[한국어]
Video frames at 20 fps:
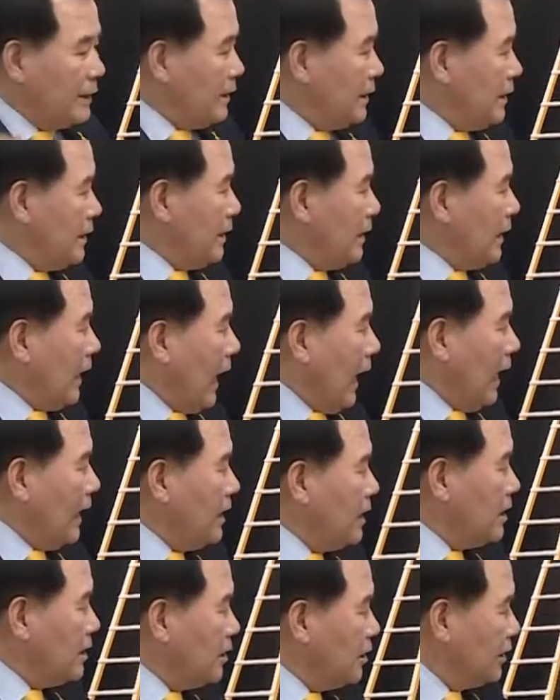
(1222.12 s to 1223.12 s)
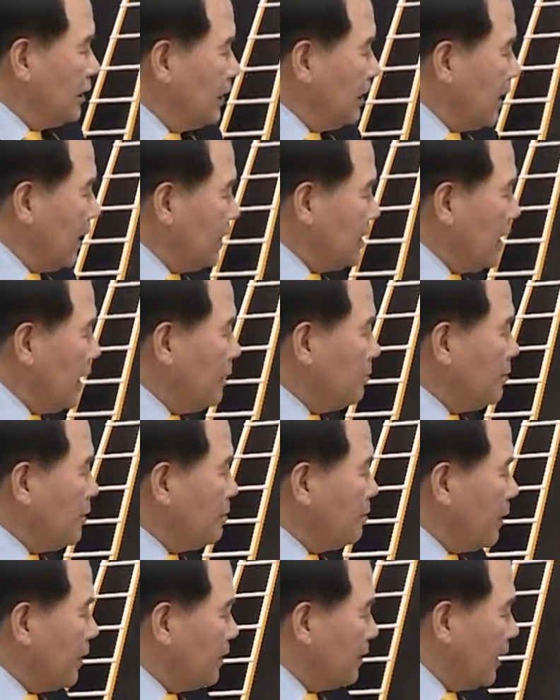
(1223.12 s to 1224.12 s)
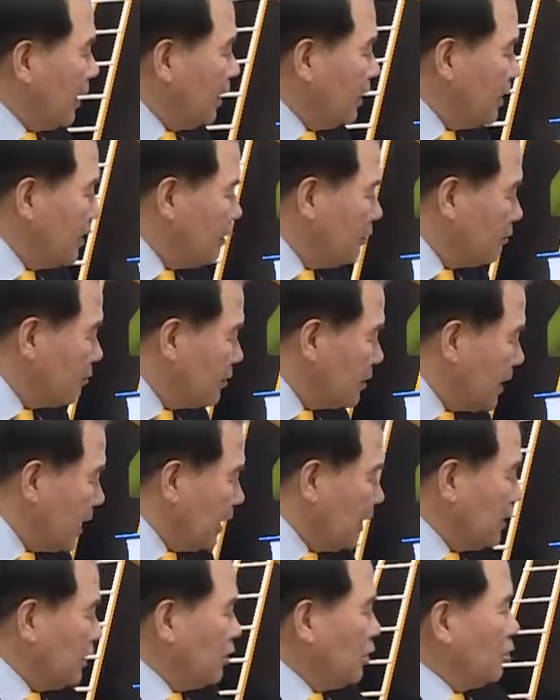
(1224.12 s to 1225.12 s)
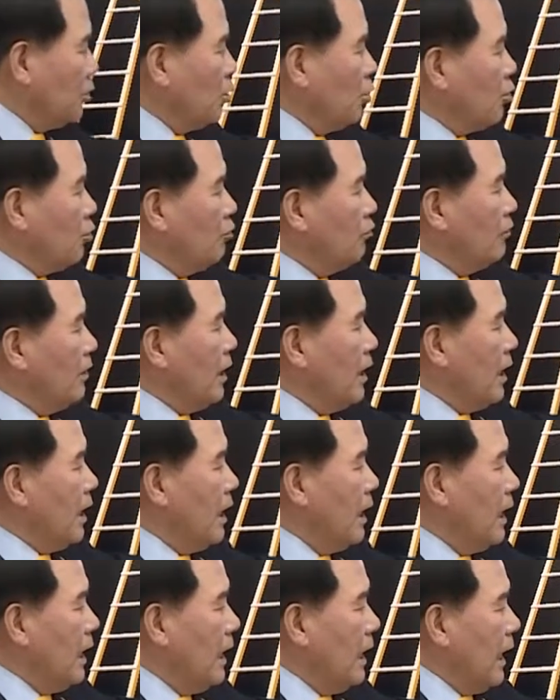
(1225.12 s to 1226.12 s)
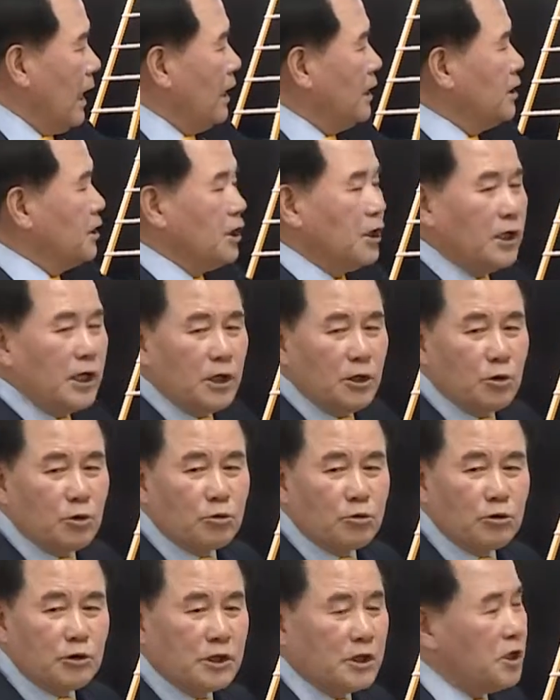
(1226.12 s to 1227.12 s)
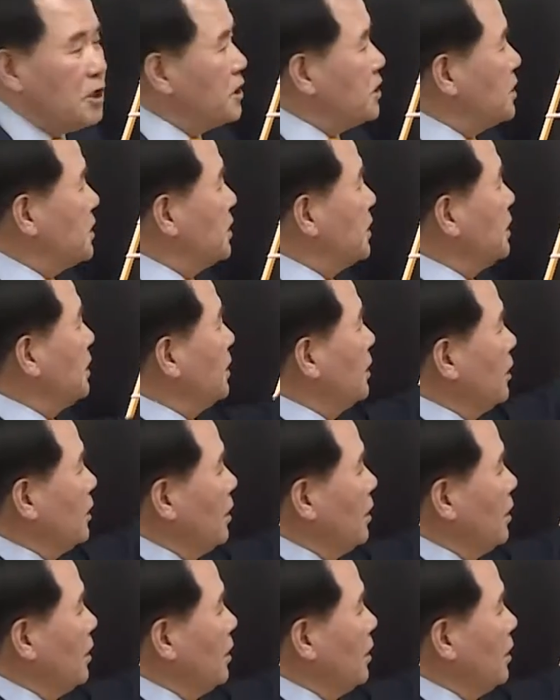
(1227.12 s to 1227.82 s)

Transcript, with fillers: 이 안전이 가장 밑바탕을 이루는 생리적 욕구나 안전의 욕구 이것이